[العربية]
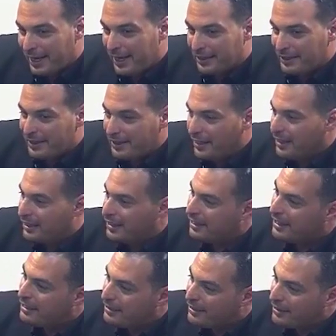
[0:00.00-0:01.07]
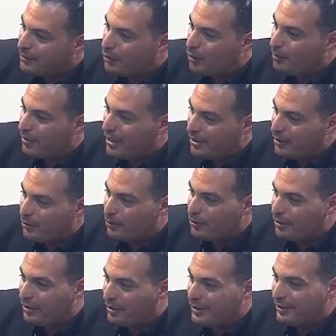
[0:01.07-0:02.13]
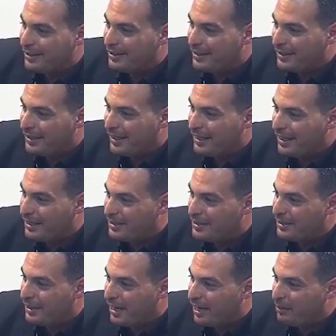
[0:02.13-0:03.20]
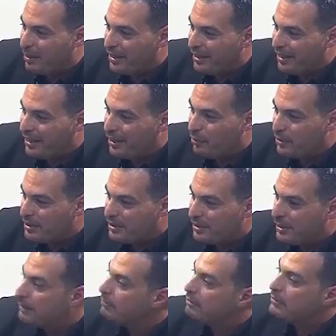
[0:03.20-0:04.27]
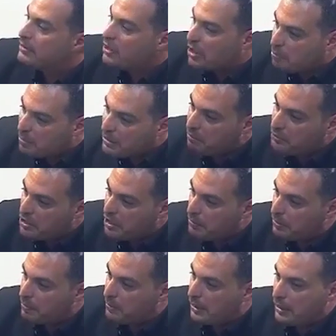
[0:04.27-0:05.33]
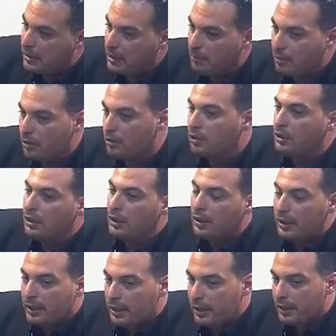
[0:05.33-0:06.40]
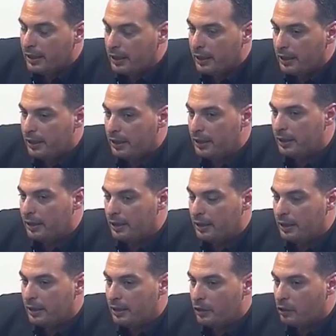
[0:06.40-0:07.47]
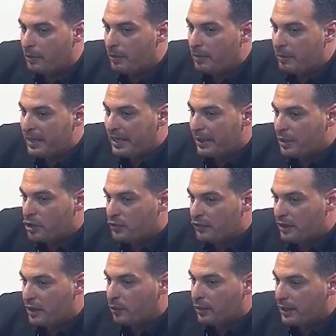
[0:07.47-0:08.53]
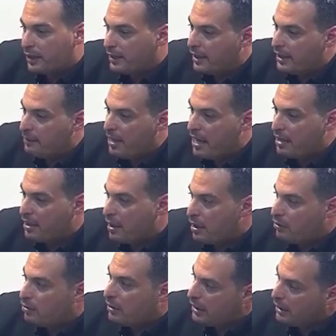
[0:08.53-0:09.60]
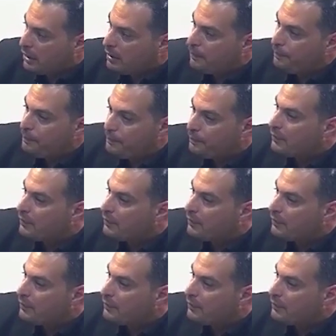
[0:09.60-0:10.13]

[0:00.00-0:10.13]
قعدت لي هذيك كل مره نقول آه، ايا يزي العام هذايا ويزي جات جات بطبيعتها بون آه، ربما ما كانتش في التوقيت اللي انا محضر له لكن